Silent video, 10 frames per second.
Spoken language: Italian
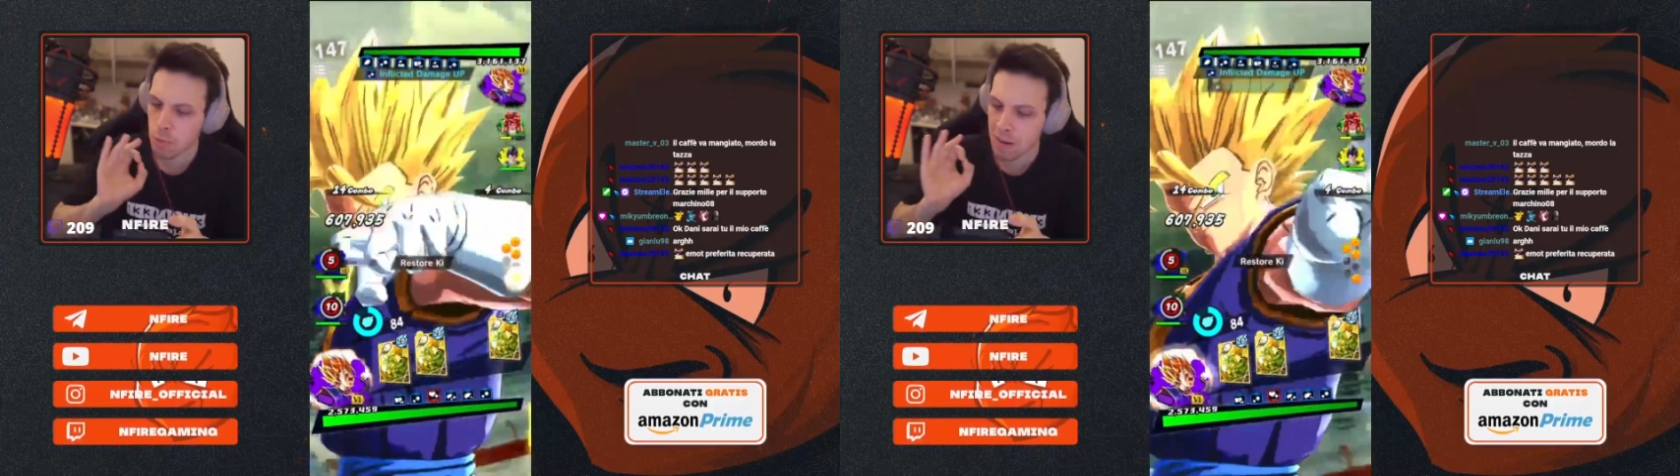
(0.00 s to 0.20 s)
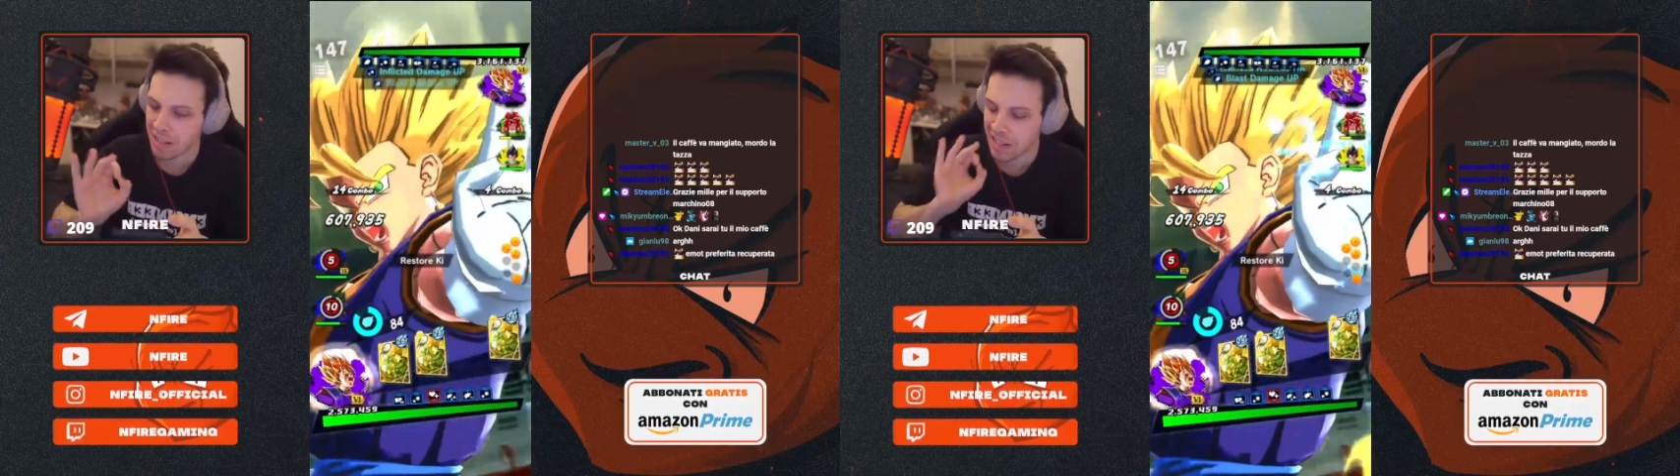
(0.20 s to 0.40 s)
è
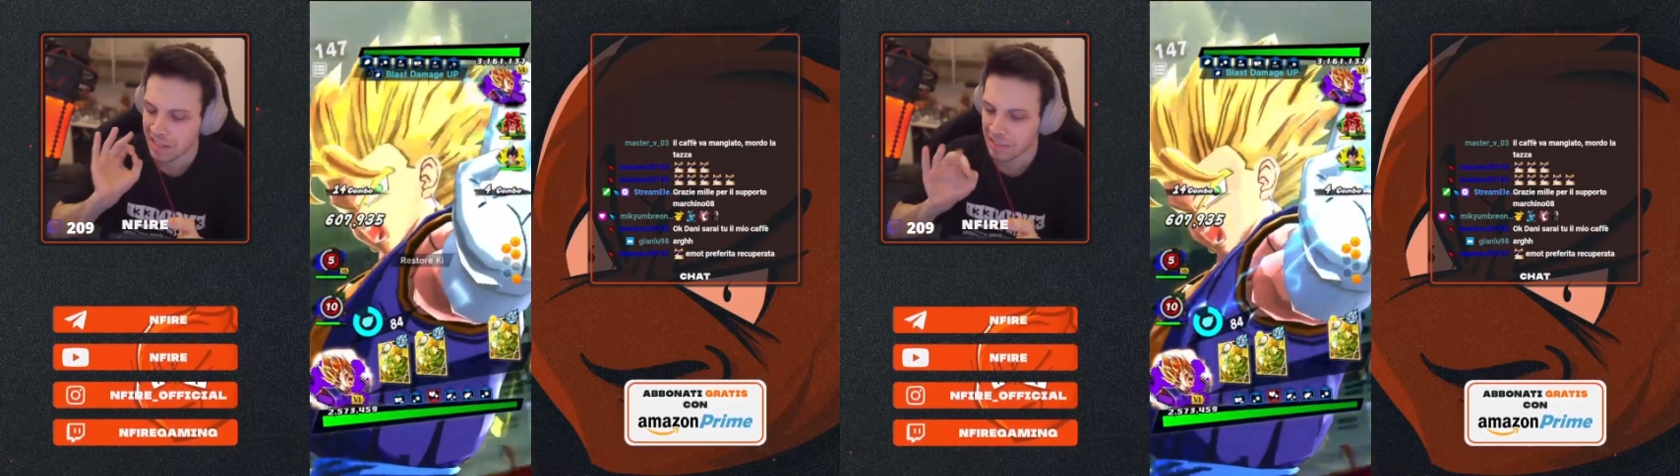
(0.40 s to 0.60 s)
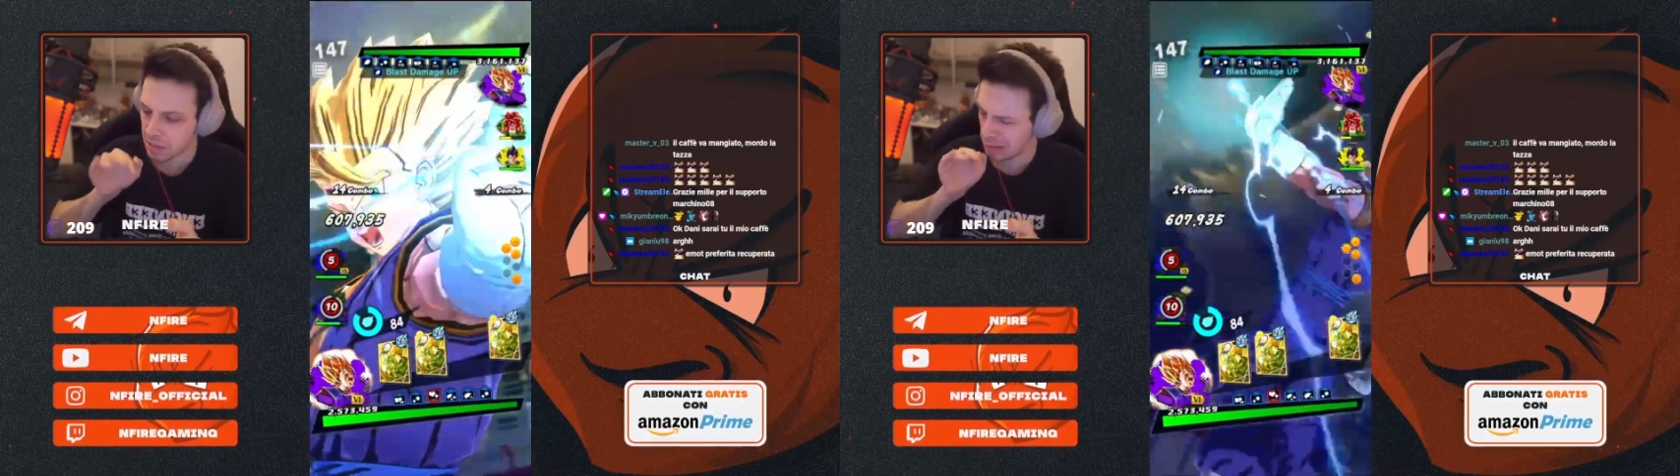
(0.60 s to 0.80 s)
un bel
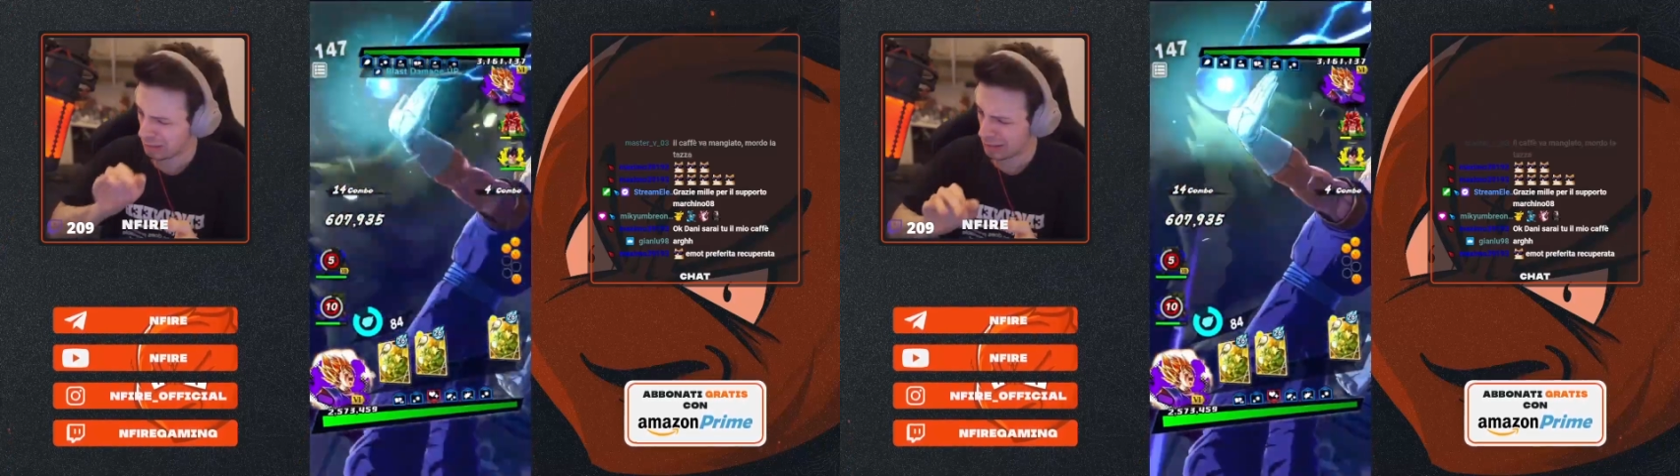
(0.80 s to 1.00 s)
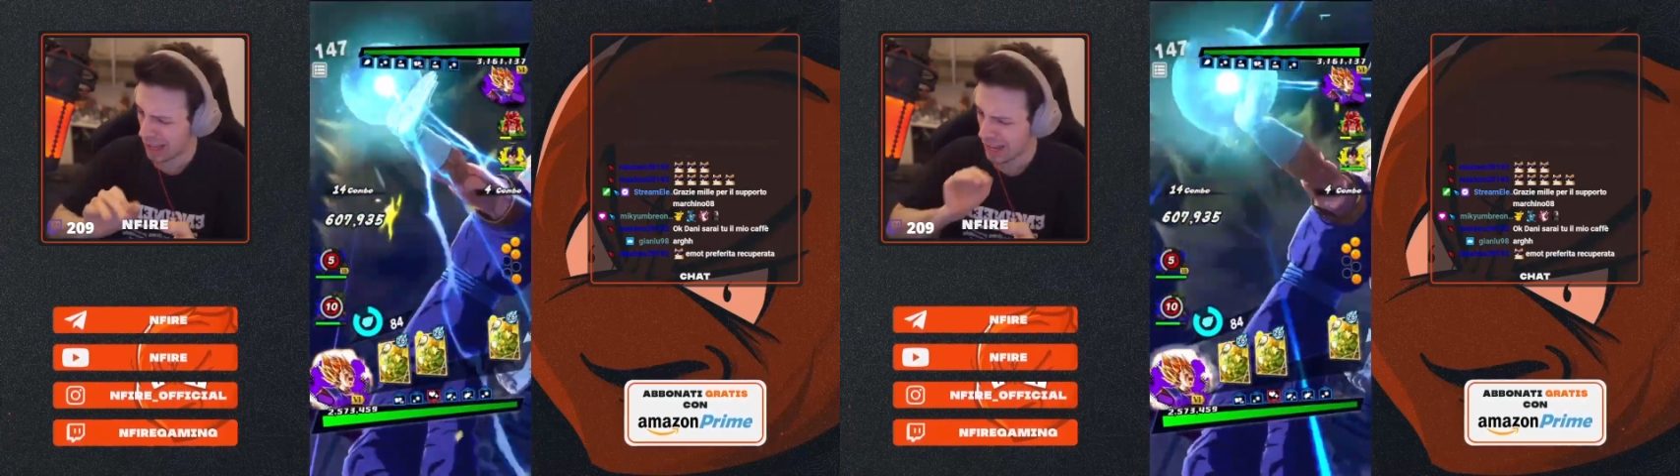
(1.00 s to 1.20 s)
crit.
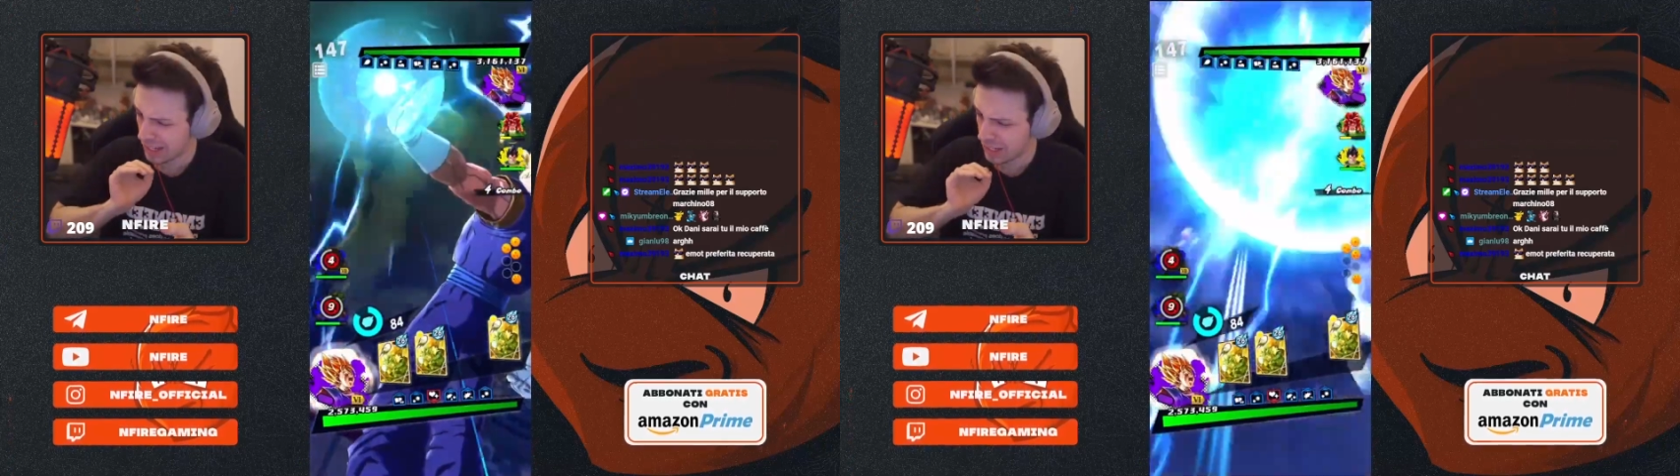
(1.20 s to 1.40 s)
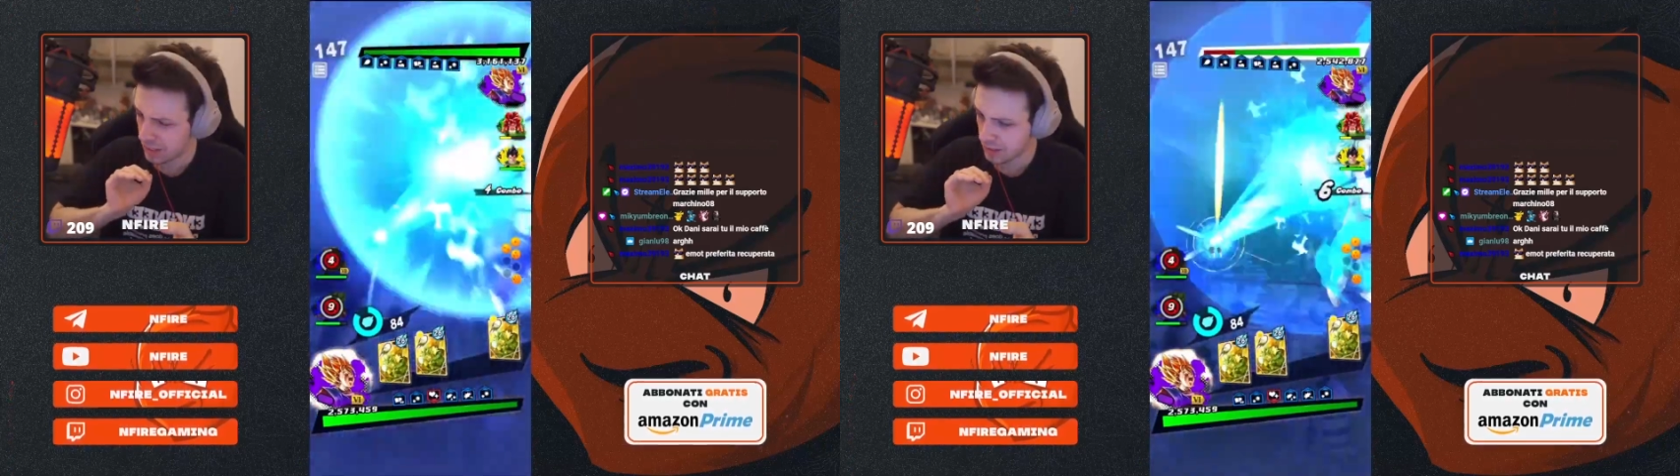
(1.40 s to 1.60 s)

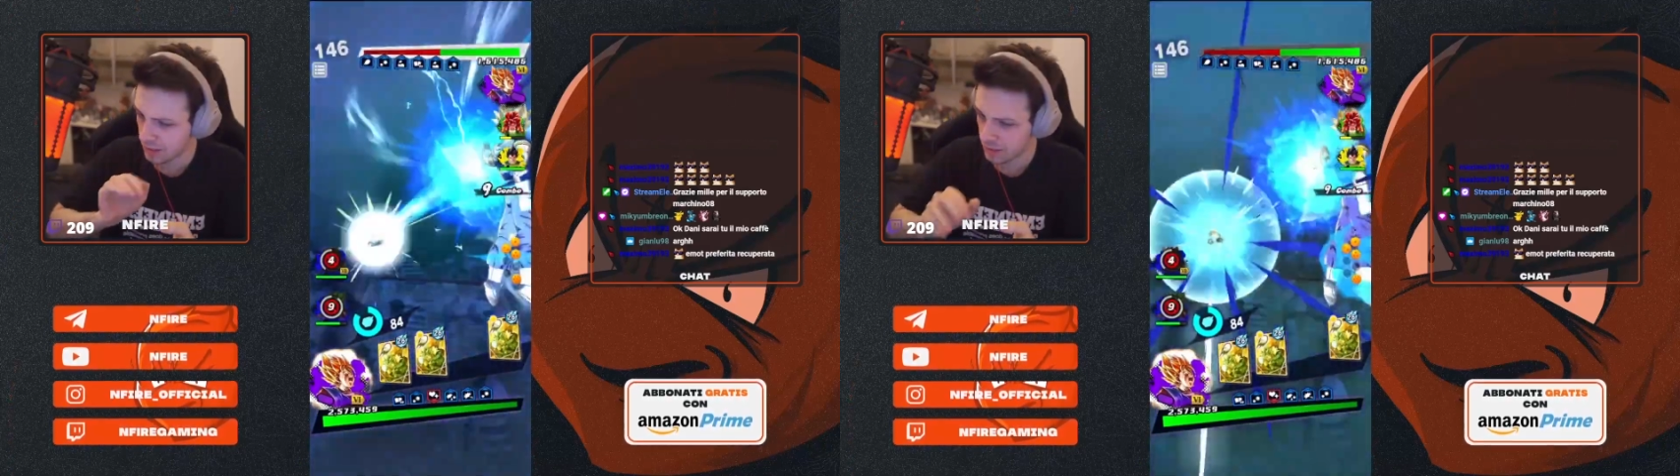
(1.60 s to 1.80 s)
Tac.